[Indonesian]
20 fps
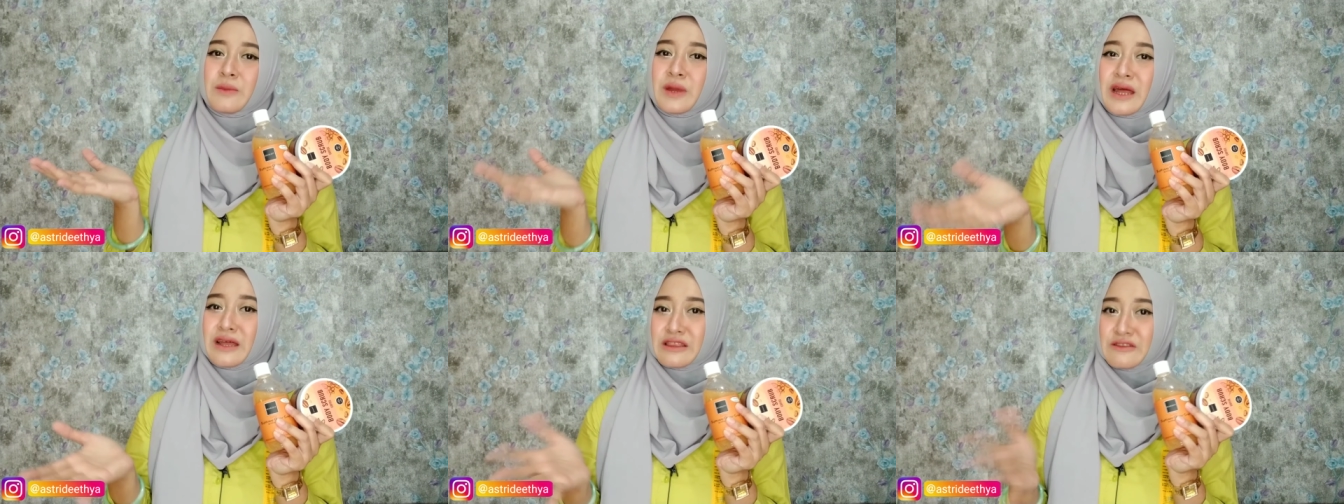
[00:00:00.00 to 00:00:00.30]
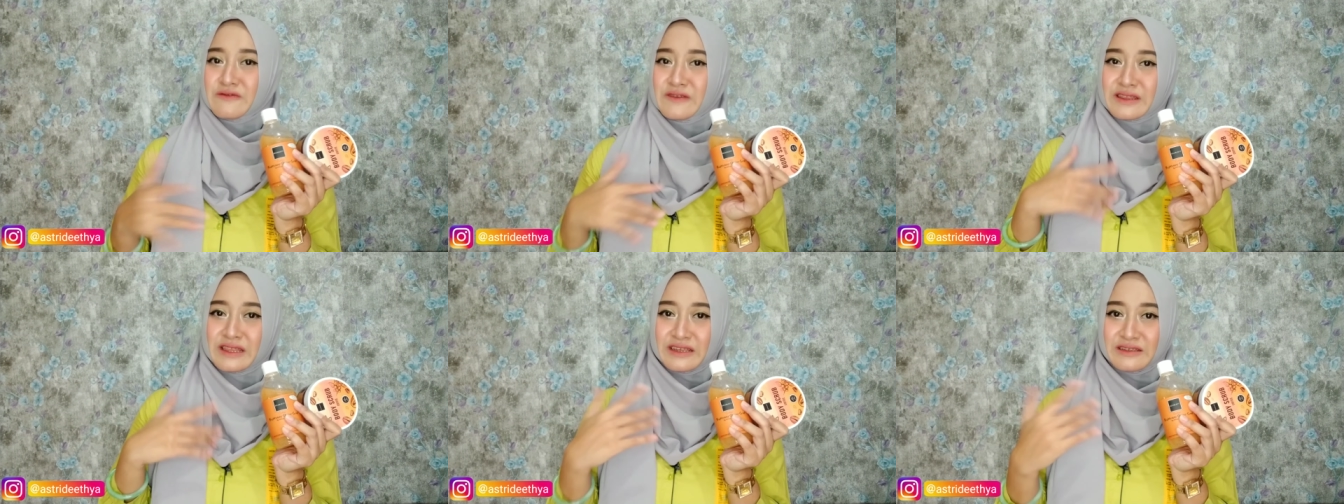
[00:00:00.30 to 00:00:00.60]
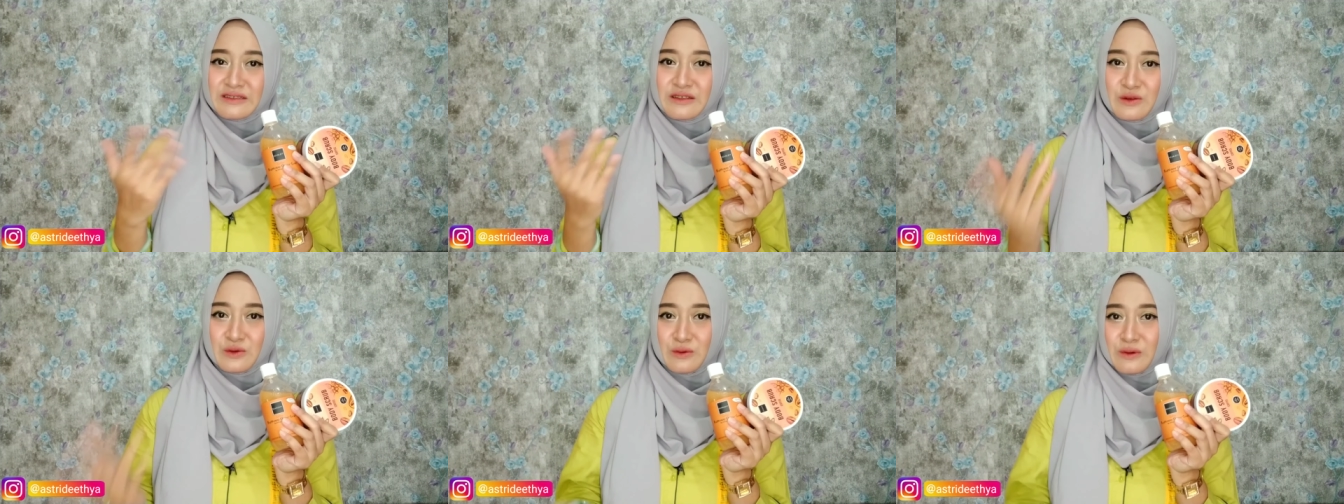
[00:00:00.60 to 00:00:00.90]

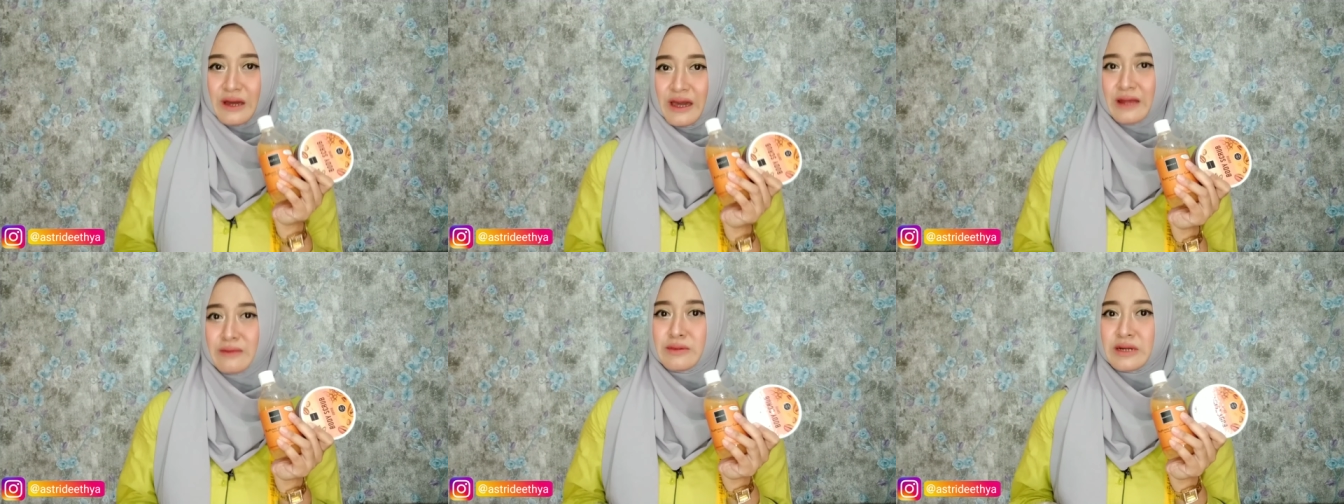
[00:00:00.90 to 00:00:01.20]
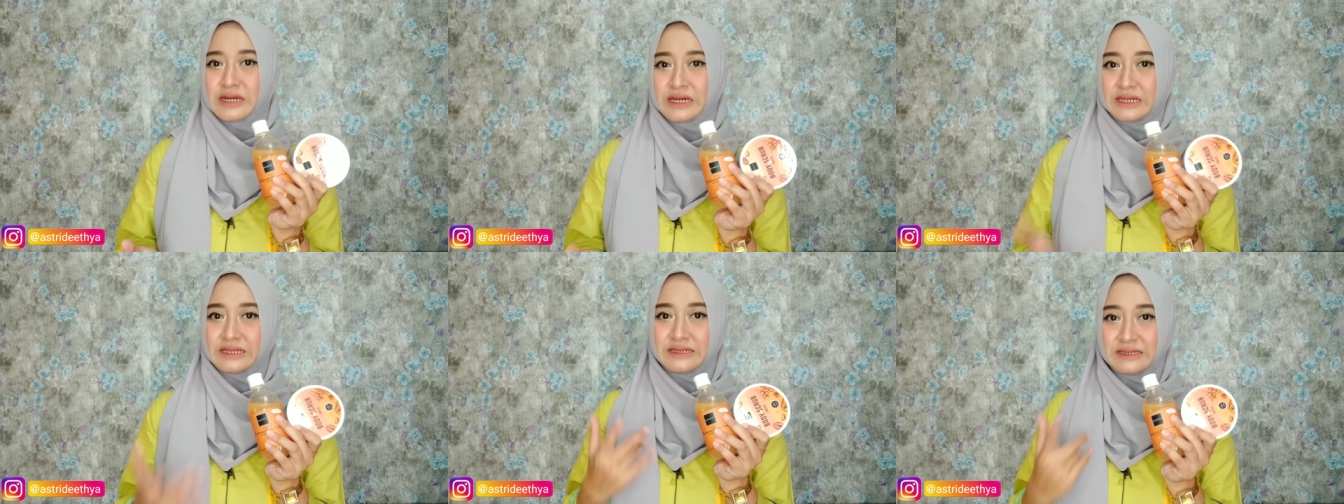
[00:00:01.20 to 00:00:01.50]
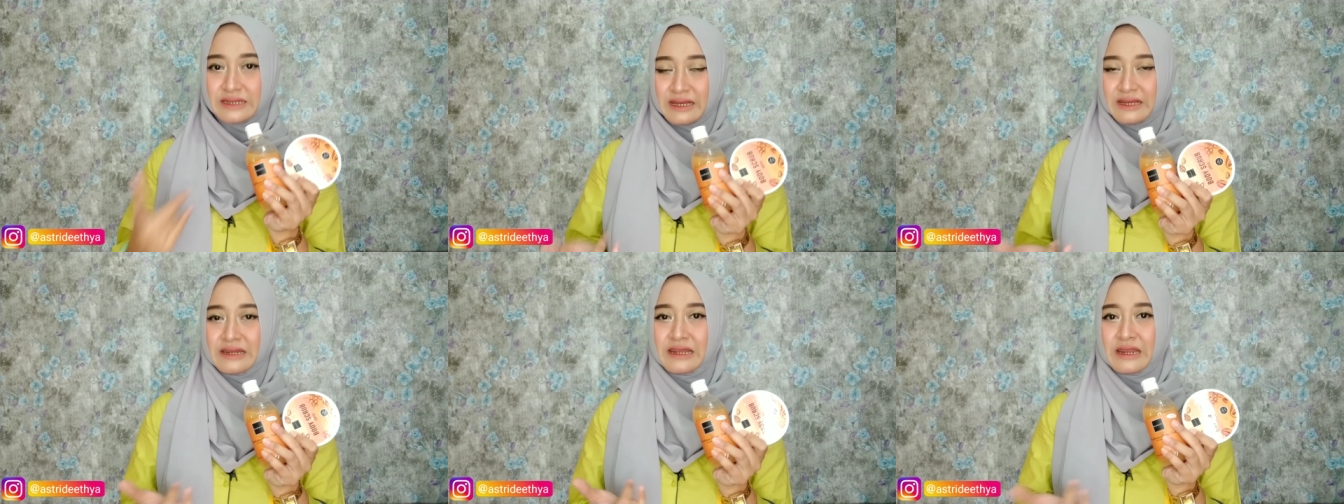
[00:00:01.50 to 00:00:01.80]
beraktivitas di luar,
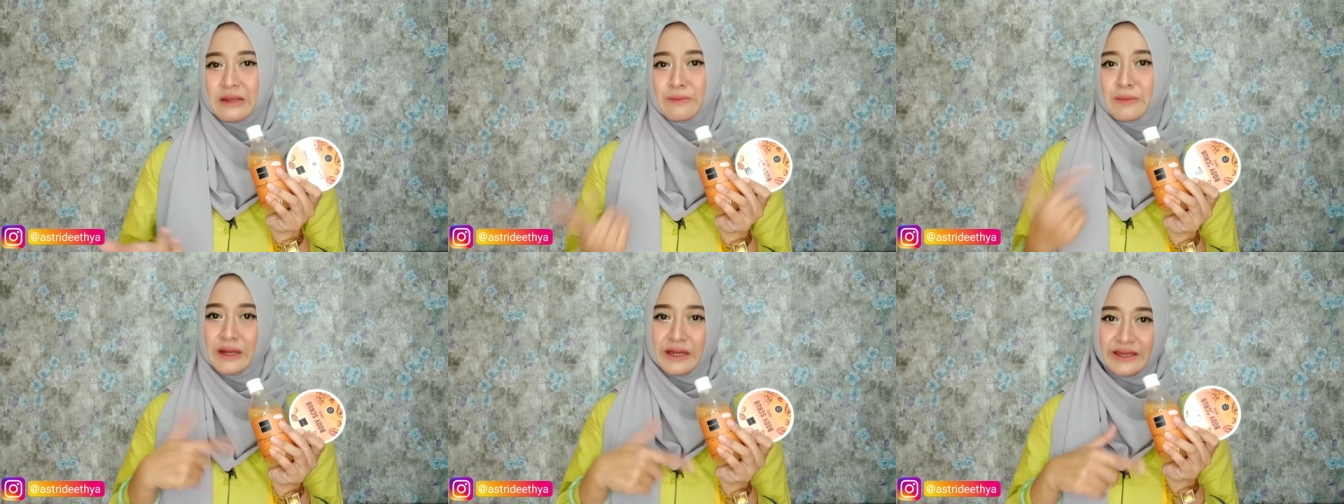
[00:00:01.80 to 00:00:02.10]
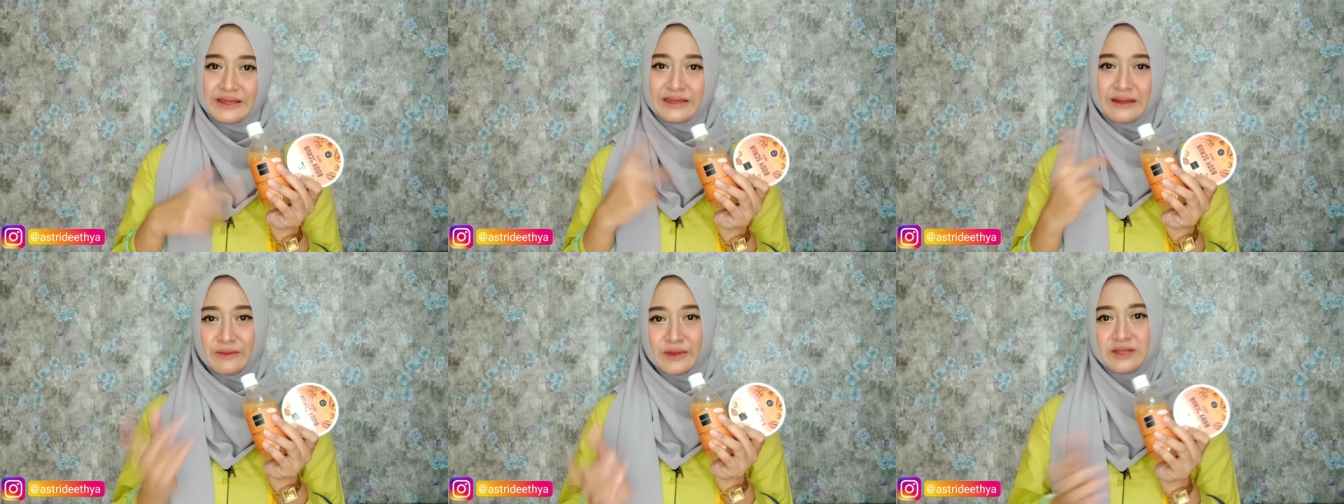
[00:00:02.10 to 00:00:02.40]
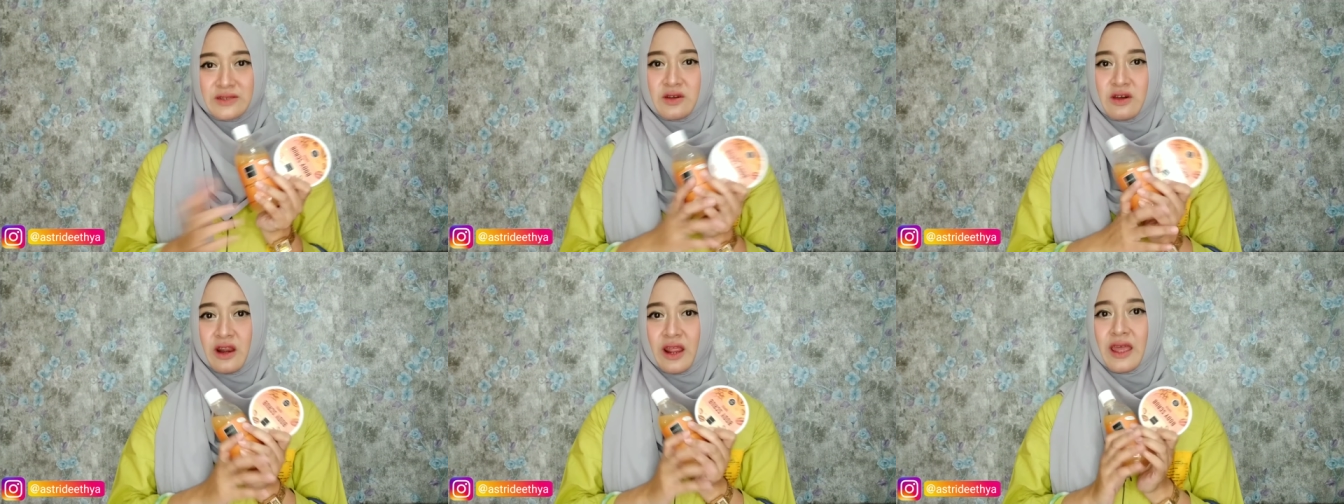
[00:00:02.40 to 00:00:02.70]
bekerja dari pagi
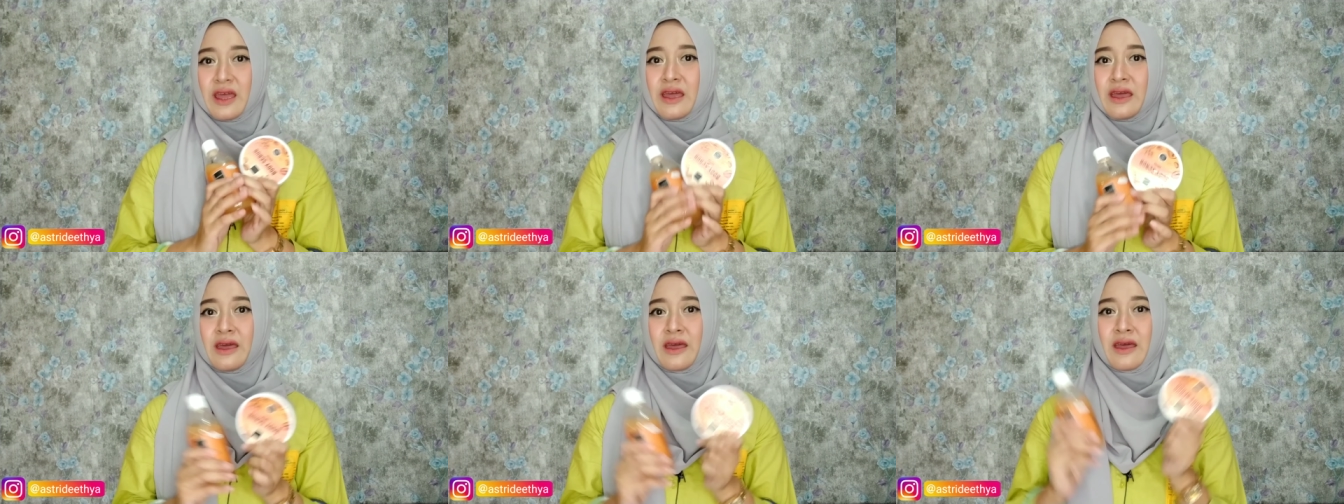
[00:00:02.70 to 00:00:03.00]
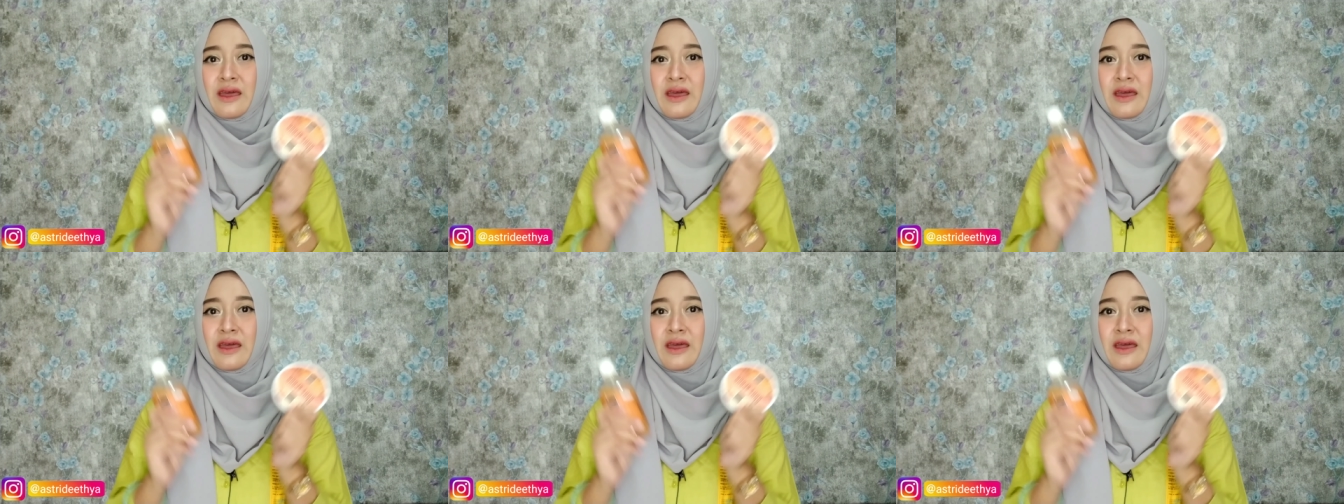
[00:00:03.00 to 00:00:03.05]
sampai sore.